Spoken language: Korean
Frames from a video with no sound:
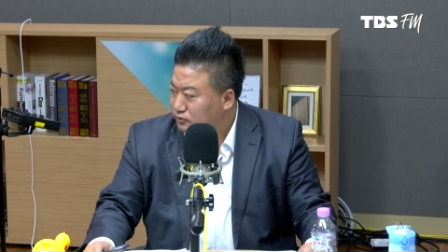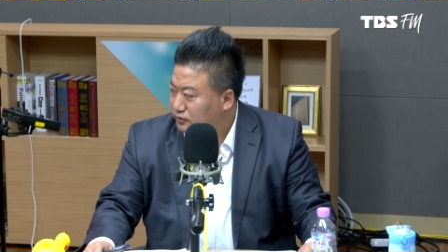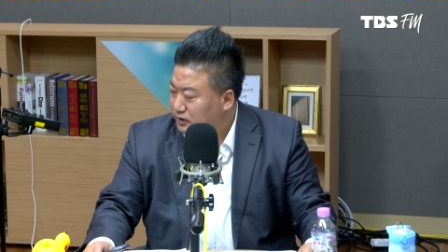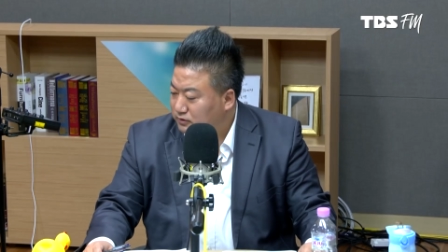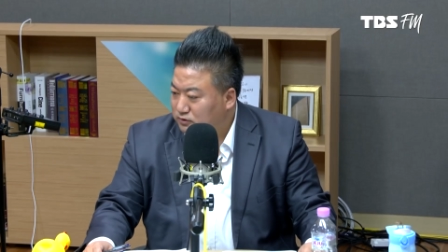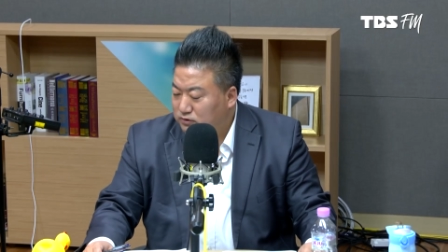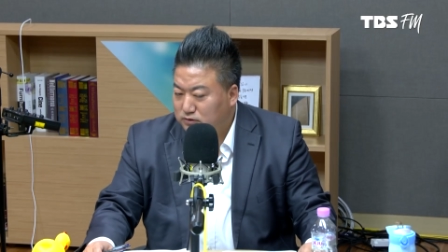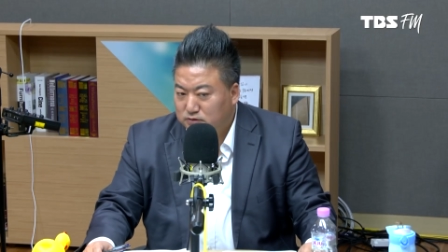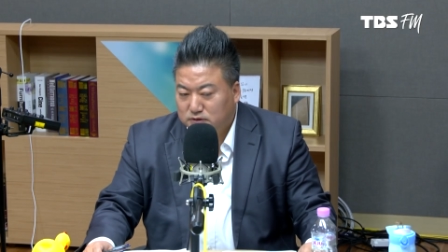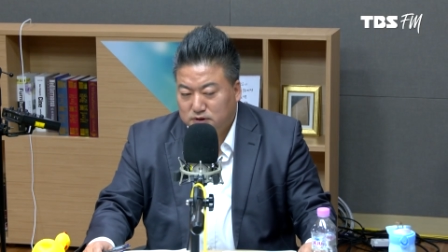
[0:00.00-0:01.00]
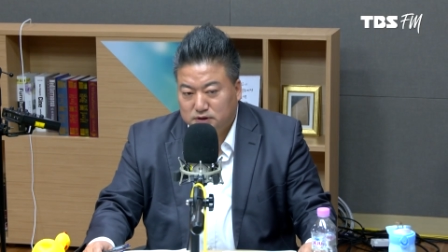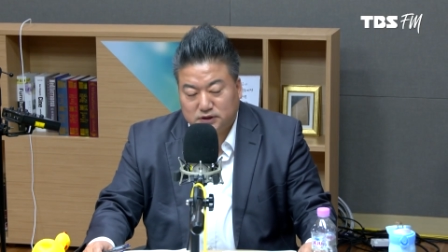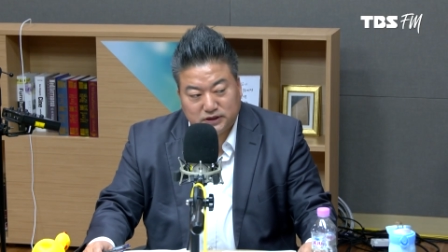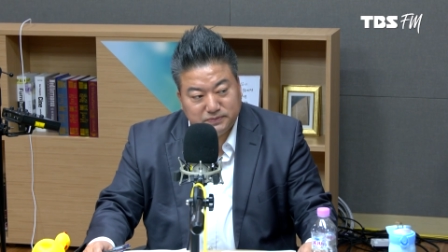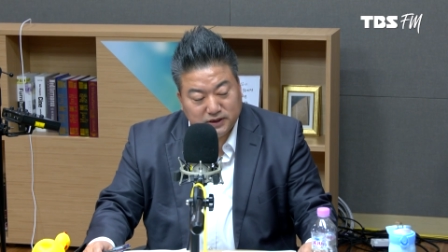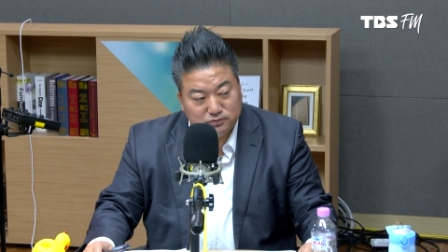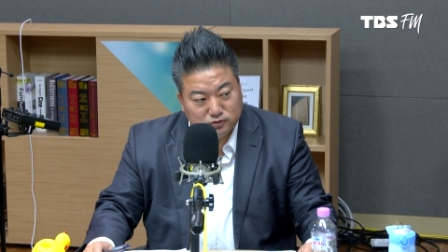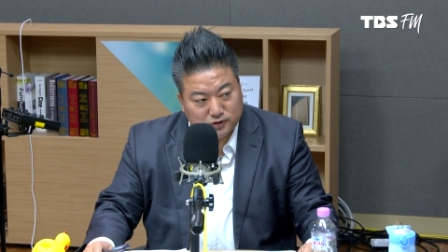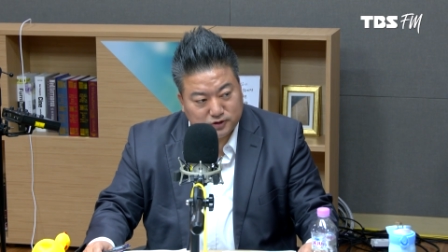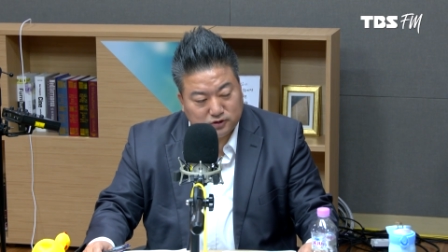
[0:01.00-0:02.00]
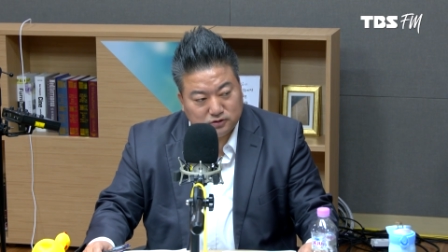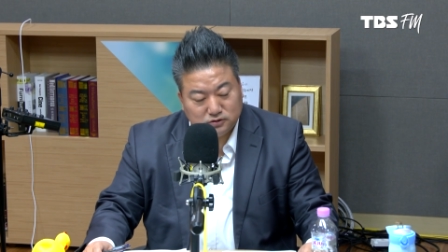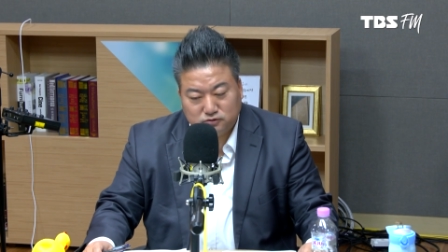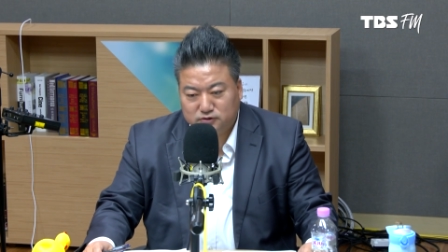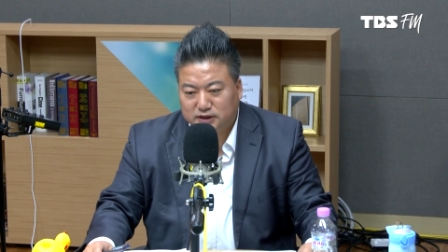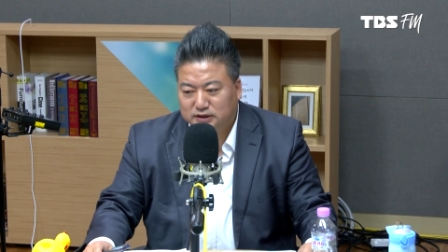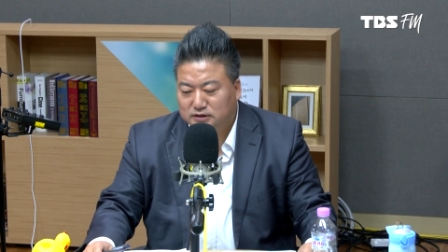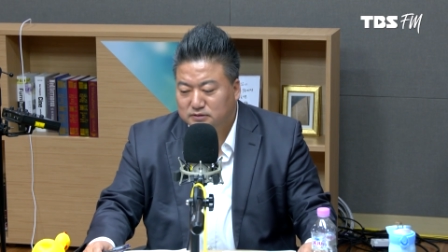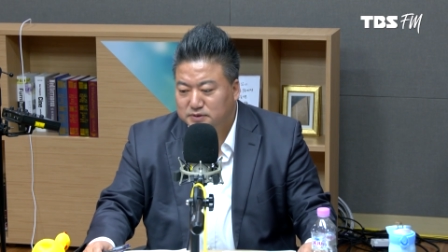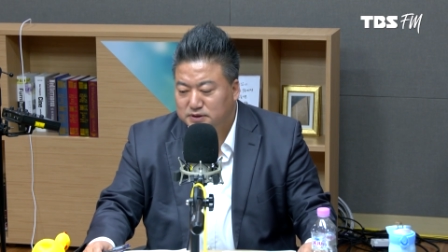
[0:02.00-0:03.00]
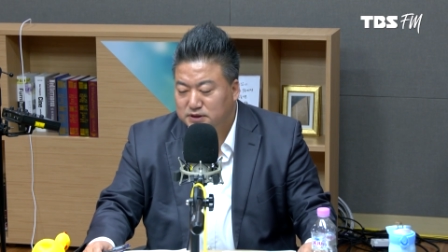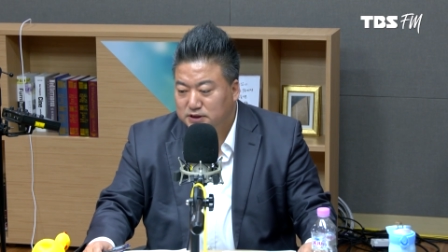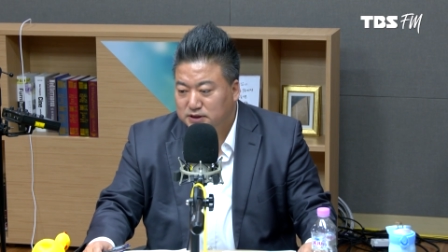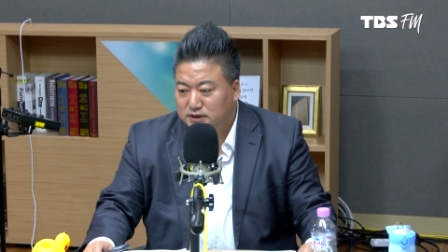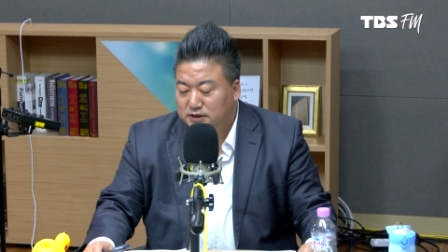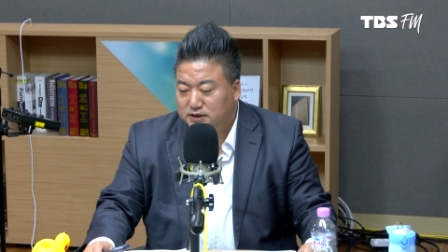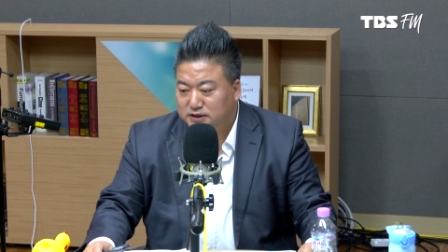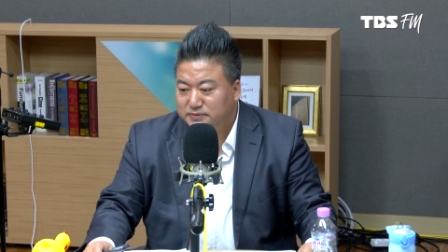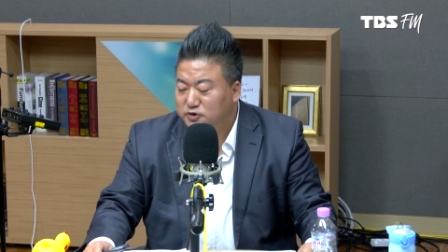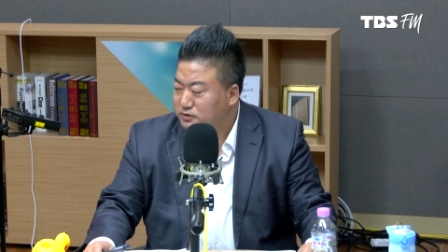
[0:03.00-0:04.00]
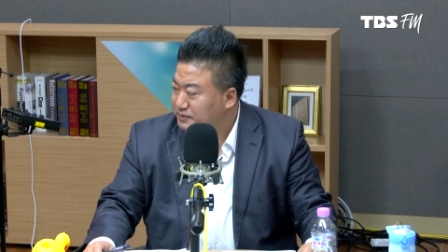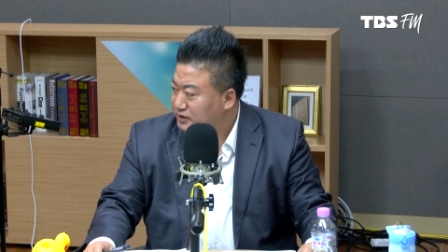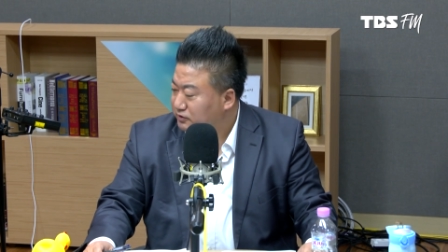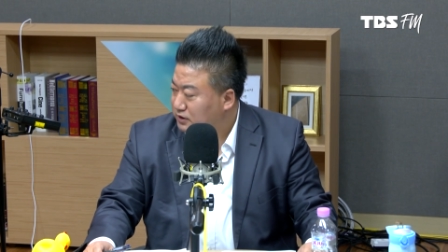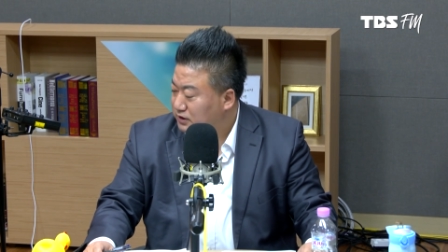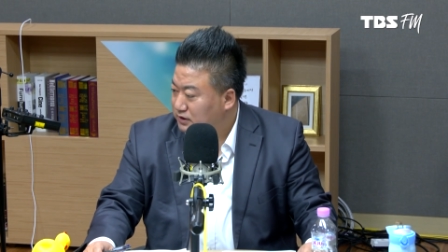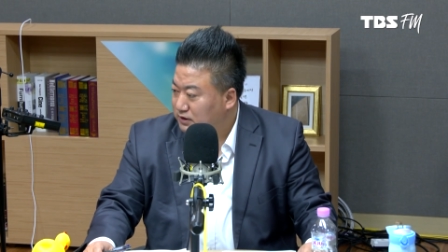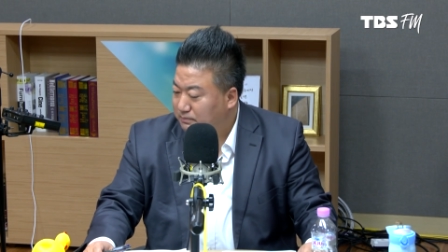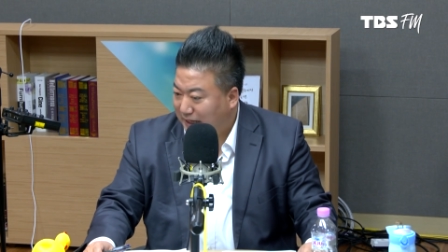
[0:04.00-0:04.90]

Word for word: 후보하고 김태흠 후보죠. 두 사람은 김종인 비대위를 네,